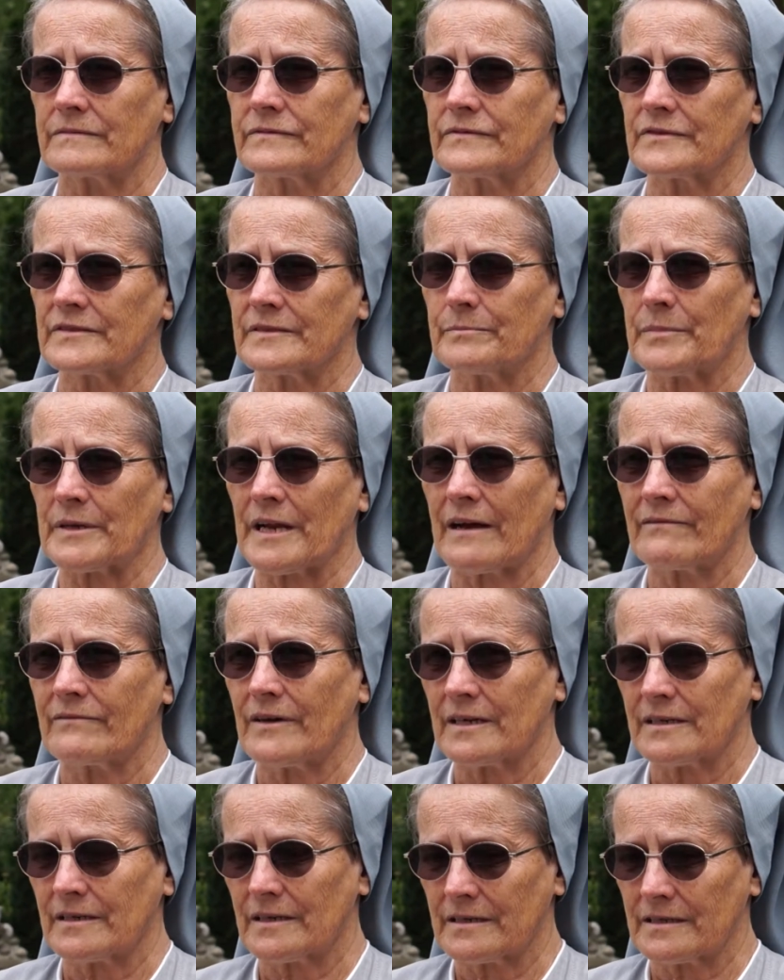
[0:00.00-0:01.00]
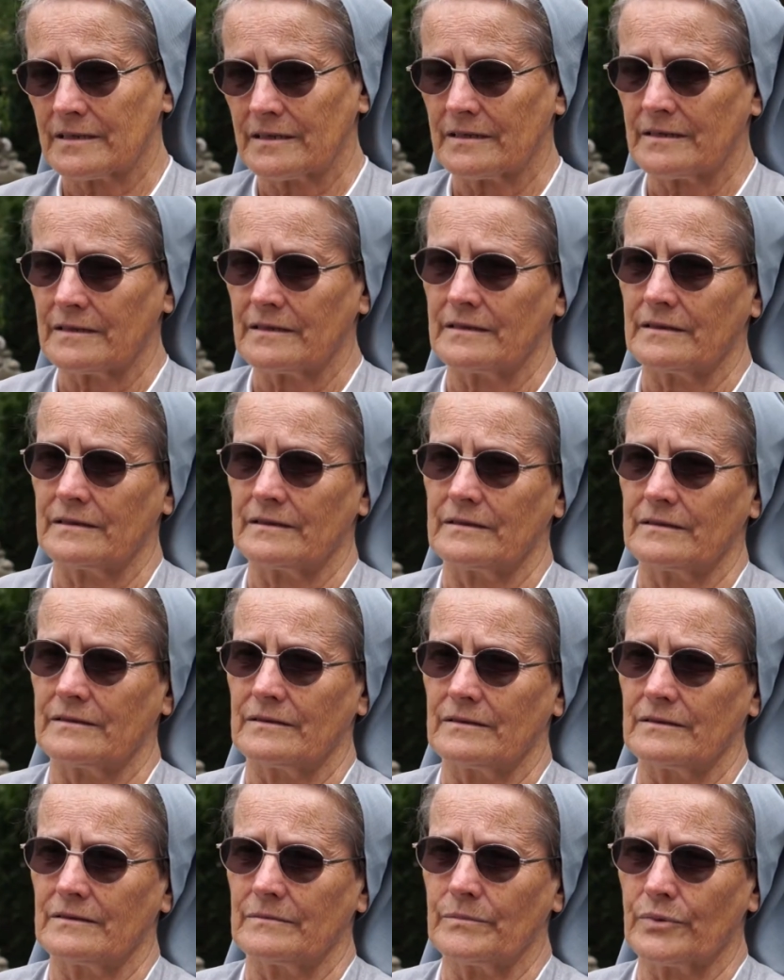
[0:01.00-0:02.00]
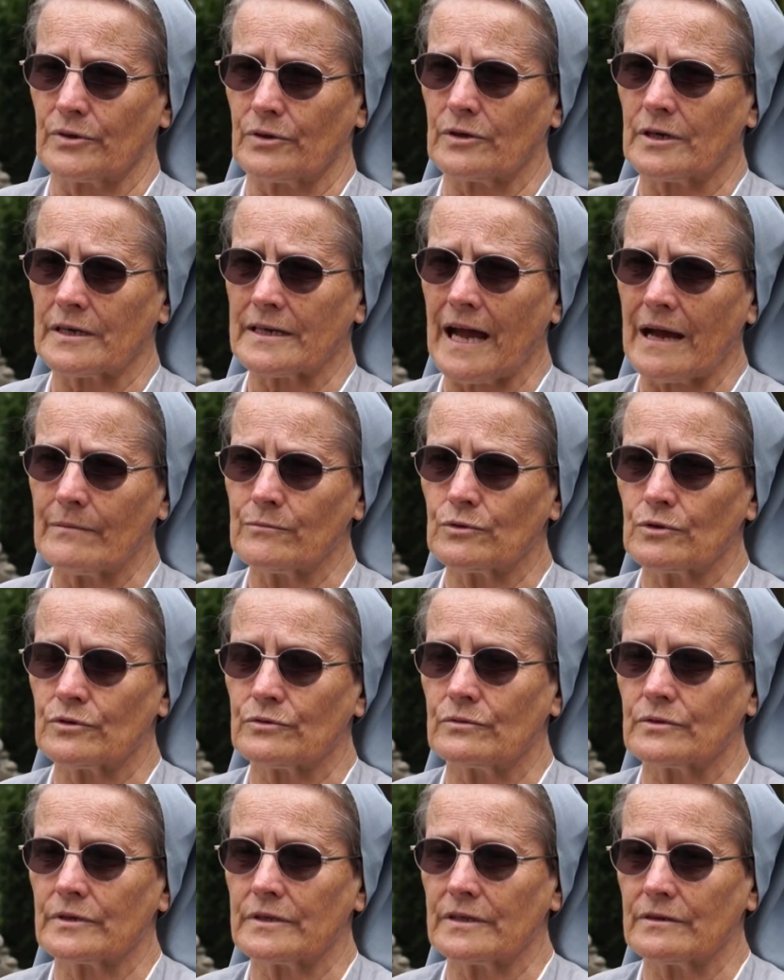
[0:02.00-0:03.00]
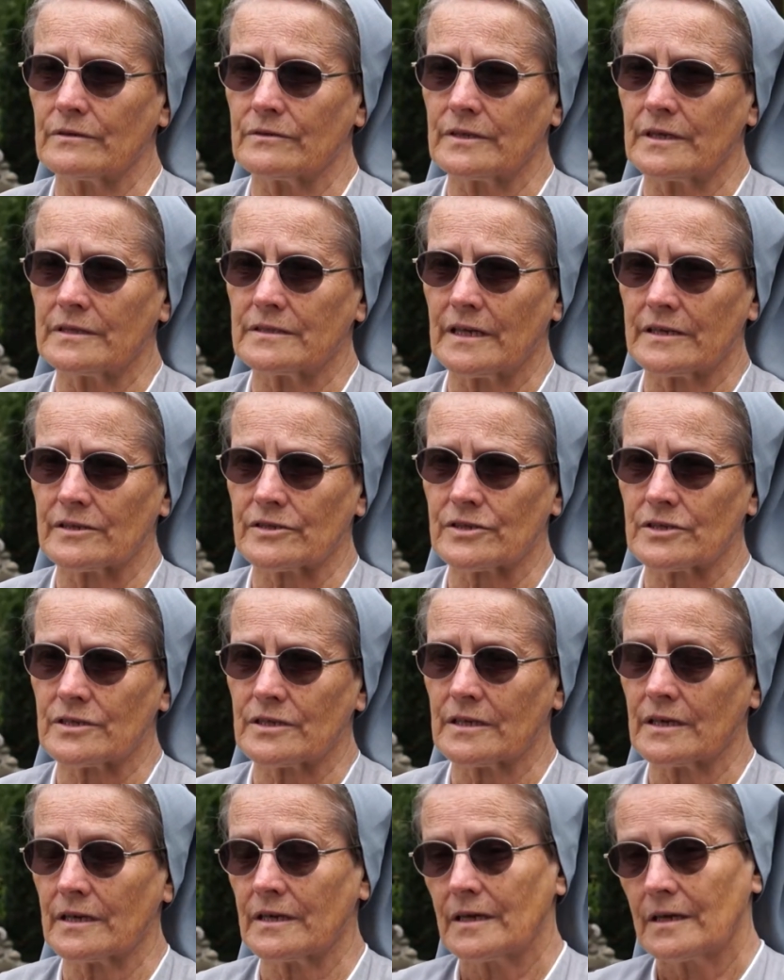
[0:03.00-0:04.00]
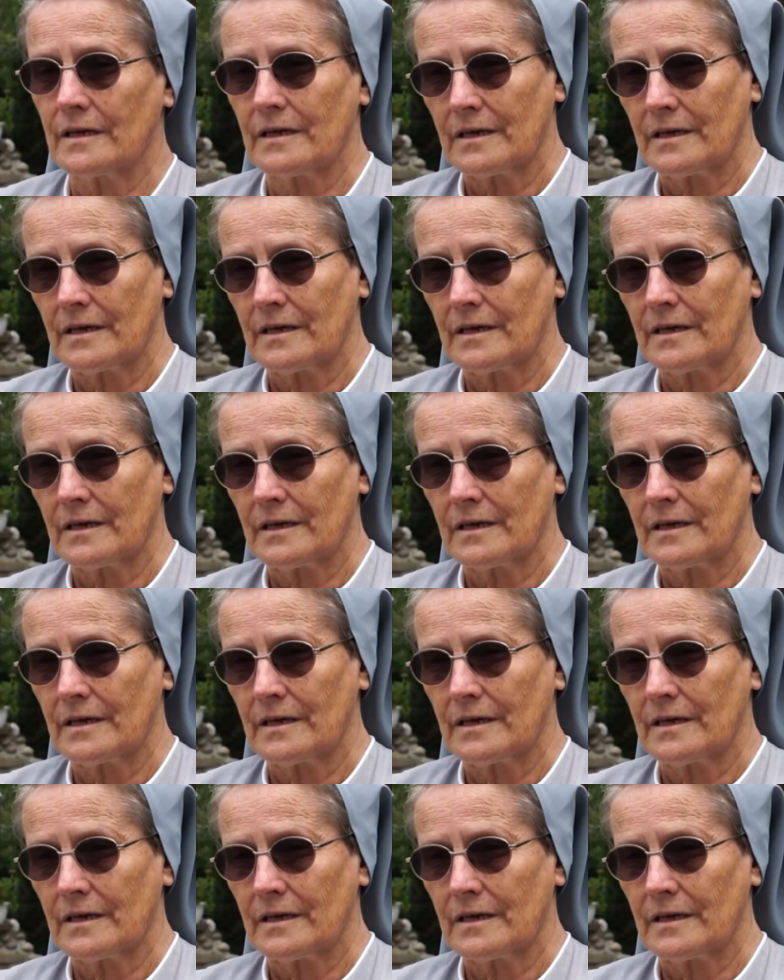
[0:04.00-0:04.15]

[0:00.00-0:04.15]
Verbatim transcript: w sprawach e, programu, który one też e,